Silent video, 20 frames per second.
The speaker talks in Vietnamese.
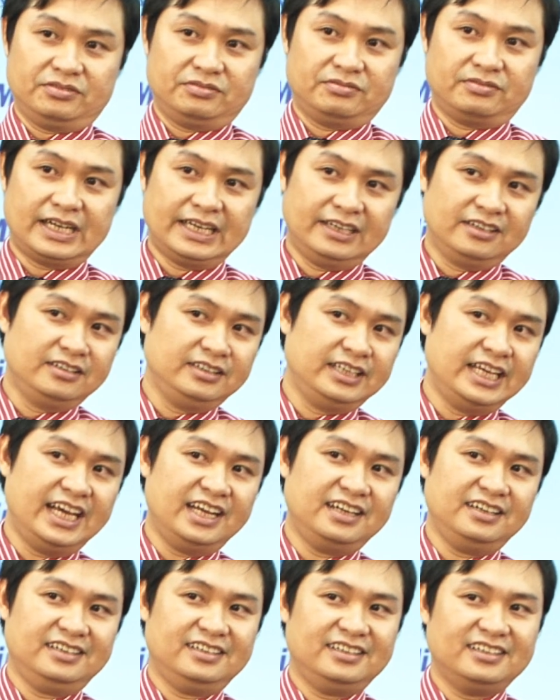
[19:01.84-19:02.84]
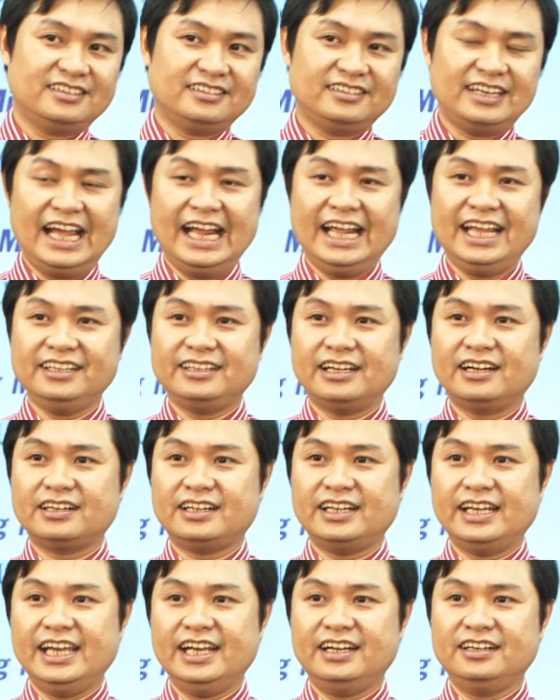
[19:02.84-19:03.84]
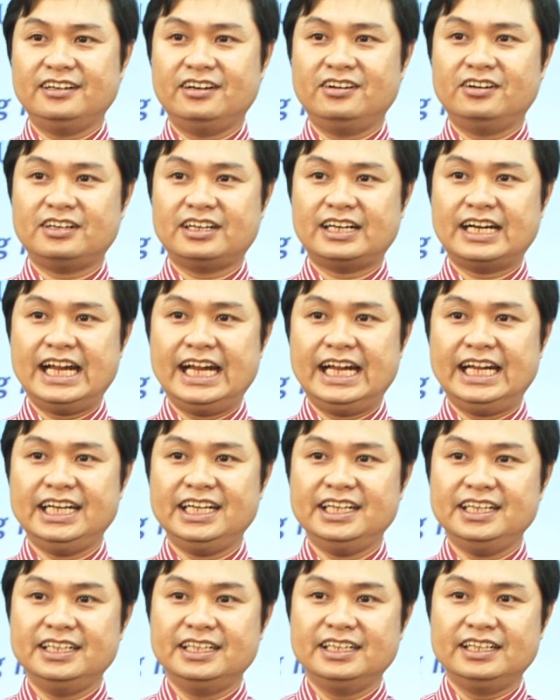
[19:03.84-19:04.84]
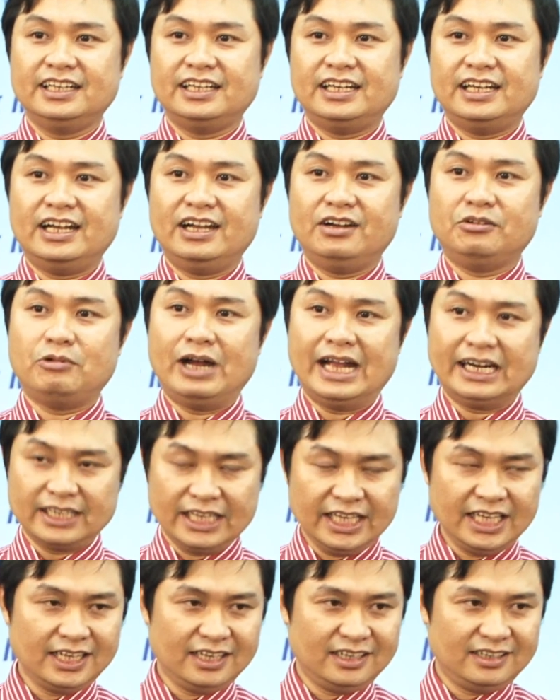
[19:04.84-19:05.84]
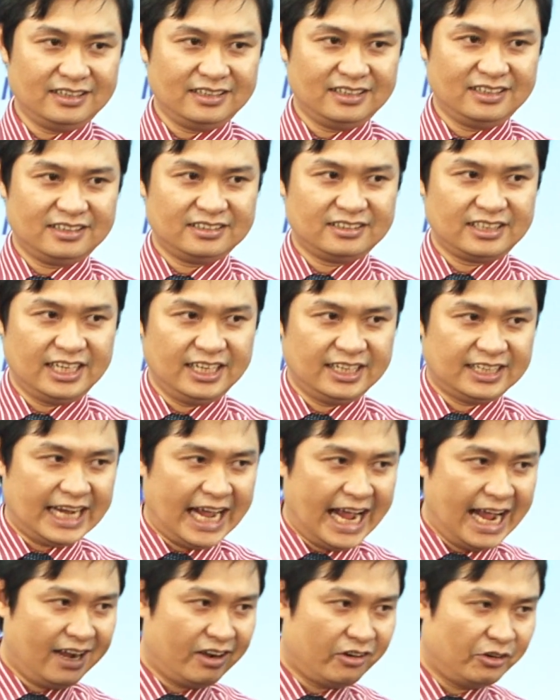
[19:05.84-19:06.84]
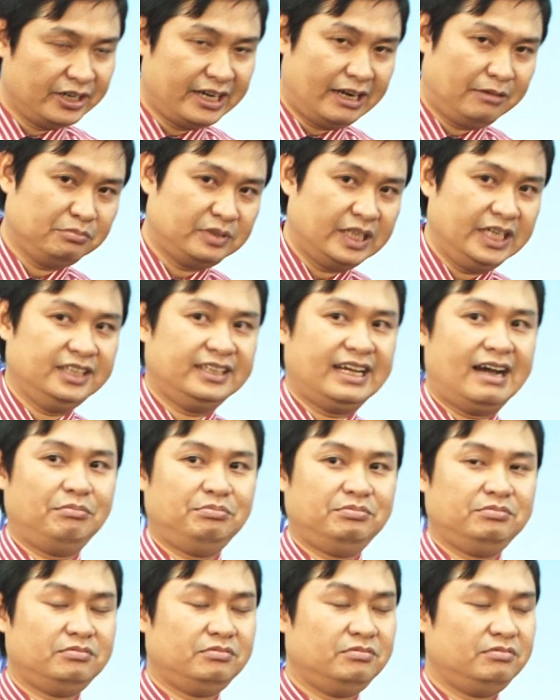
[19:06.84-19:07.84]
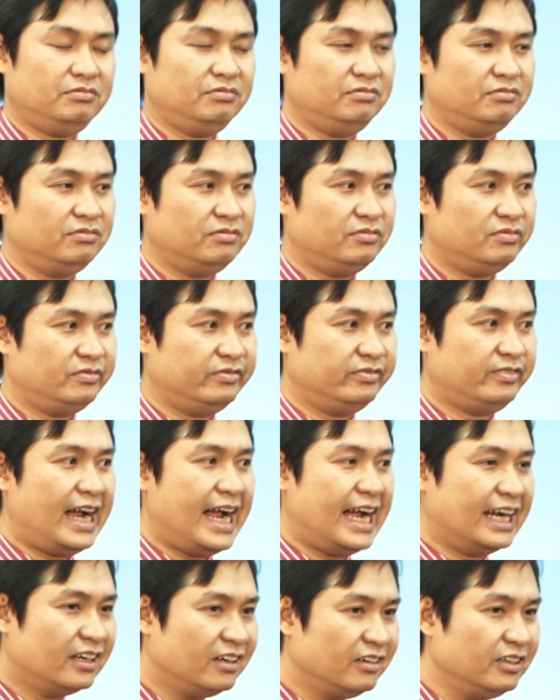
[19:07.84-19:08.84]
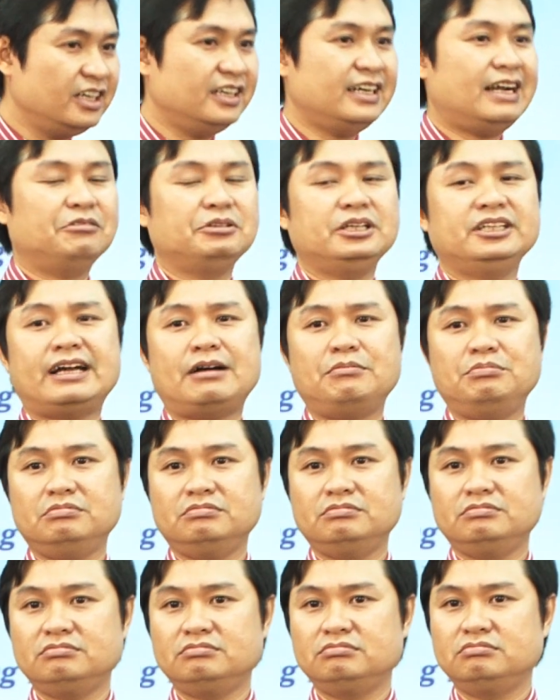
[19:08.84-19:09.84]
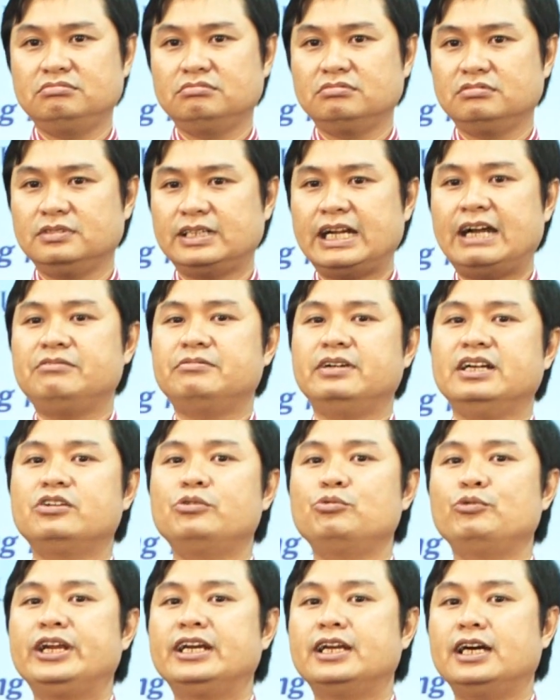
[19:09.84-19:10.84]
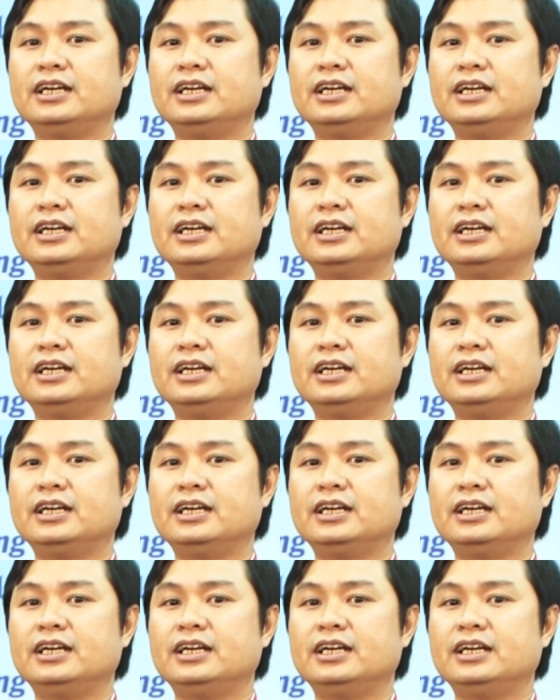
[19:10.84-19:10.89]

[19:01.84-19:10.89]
và đương nhiên để thực hiện được cái quản lý thì cả hội đồng thị tộc và người đứng đầu thị tộc cần phải có quyền